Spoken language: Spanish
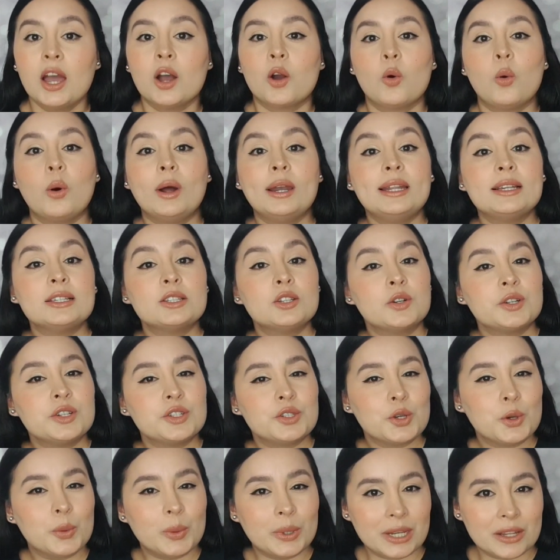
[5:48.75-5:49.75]
¿Cuáles son
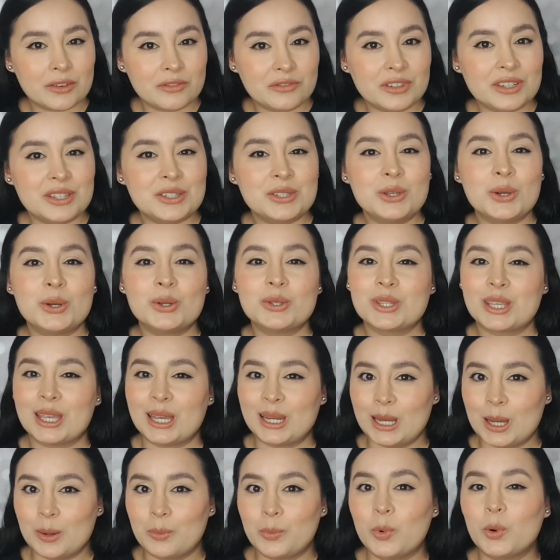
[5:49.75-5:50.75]
esos beneficios que
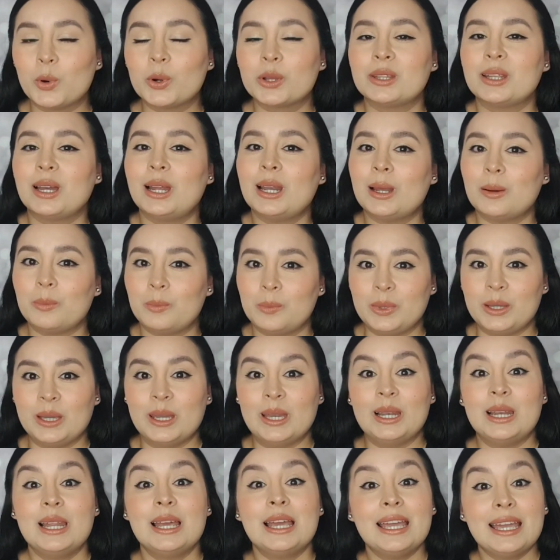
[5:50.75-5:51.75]
le aporta a la
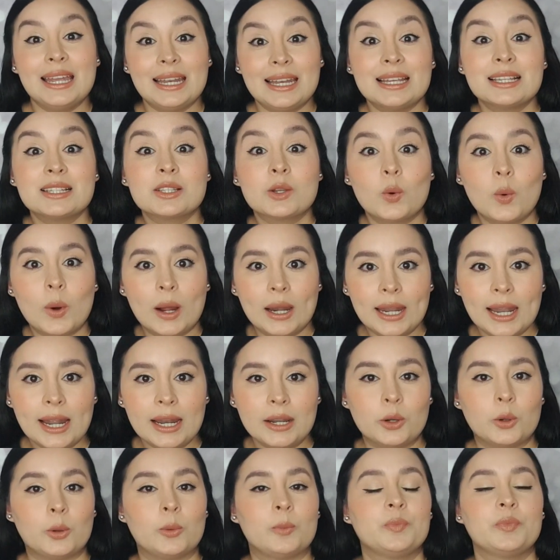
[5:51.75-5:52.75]
piel el
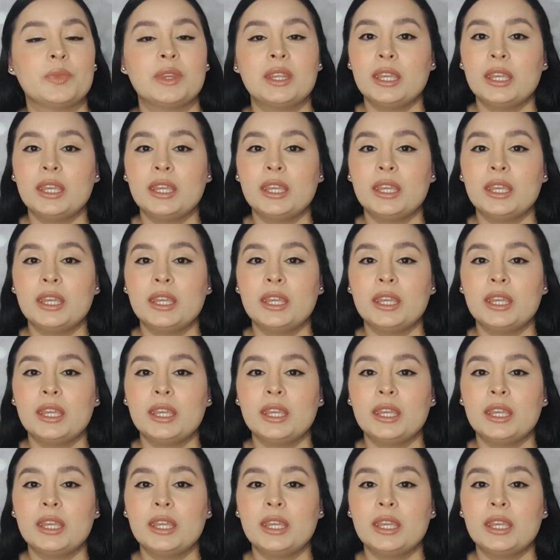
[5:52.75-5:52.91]
escualano?